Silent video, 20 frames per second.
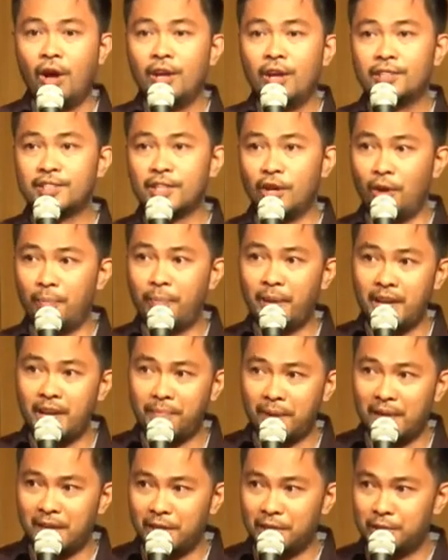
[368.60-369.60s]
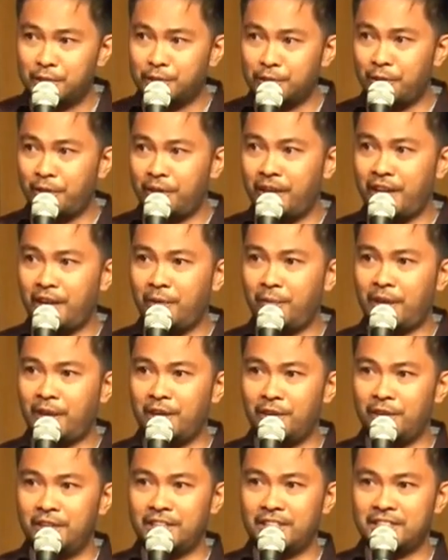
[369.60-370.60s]
sa opening pa lang ng story, we can
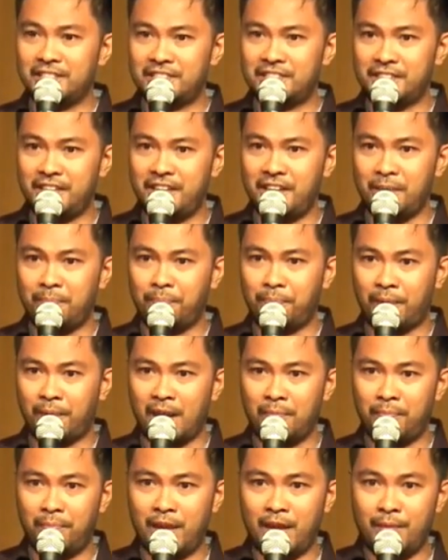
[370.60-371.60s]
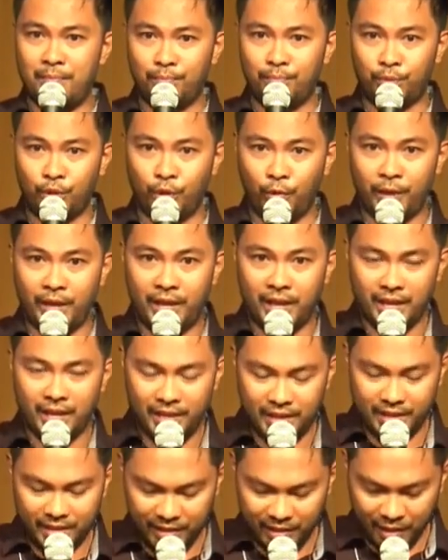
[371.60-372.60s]
already see a problem
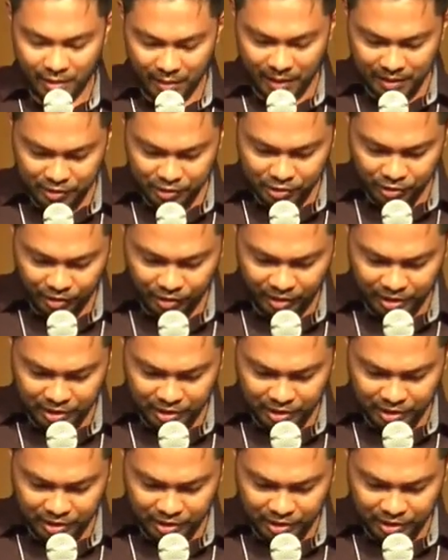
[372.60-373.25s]
brewing. Di ba? So in the